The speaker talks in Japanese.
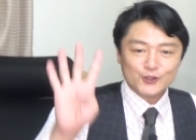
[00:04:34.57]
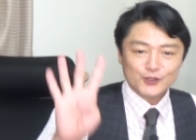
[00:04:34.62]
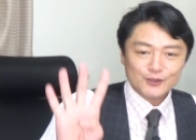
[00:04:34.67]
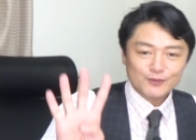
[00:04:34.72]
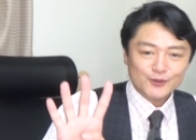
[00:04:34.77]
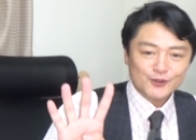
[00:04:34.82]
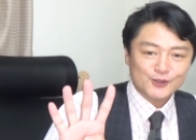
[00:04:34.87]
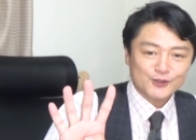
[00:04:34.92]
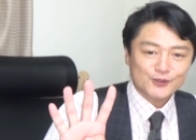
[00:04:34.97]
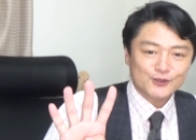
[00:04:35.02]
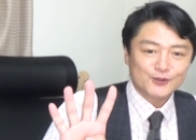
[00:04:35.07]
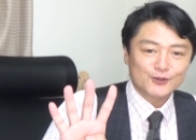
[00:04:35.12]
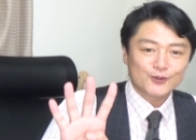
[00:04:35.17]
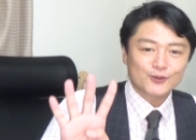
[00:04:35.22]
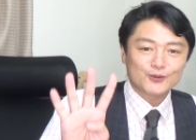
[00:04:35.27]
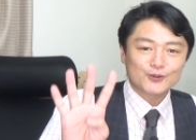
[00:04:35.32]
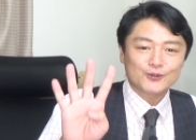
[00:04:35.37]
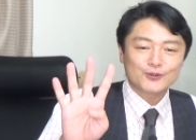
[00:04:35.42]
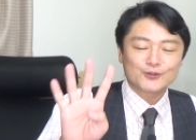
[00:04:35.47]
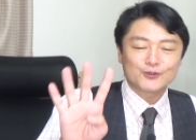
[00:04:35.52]
つも作ろ
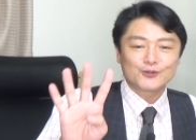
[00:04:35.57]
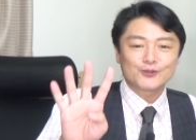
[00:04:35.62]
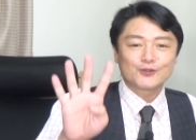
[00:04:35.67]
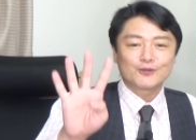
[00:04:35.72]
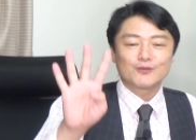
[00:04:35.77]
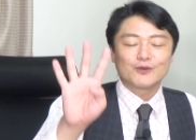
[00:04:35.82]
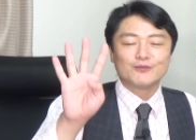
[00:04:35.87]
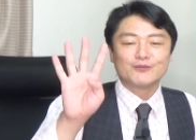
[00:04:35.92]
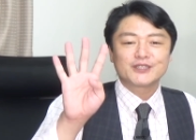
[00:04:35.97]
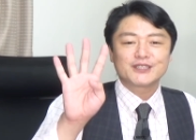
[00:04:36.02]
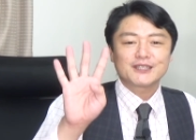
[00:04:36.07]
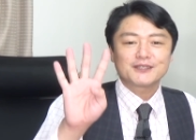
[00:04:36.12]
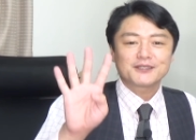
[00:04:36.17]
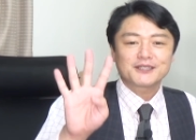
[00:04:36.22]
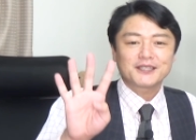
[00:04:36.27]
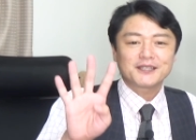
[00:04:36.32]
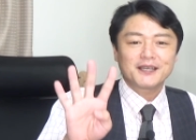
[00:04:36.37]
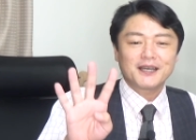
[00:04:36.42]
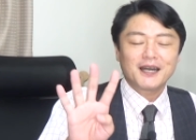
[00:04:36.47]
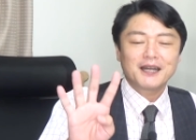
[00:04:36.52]
うとするのもむちゃく
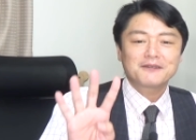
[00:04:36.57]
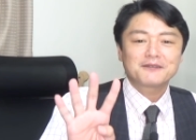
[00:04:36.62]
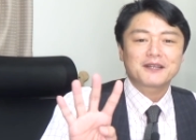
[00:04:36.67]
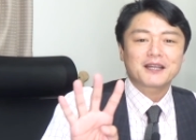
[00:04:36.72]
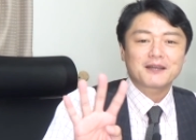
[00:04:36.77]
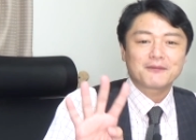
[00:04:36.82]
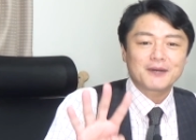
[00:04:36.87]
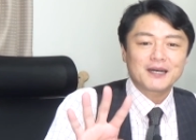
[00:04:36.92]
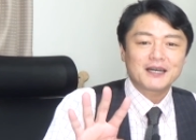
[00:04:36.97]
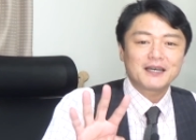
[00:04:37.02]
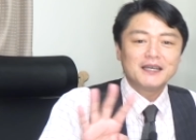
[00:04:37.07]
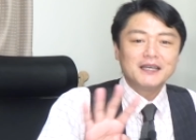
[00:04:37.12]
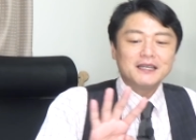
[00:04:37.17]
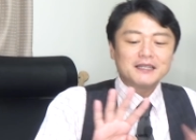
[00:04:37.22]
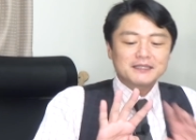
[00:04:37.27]
ちゃであるならば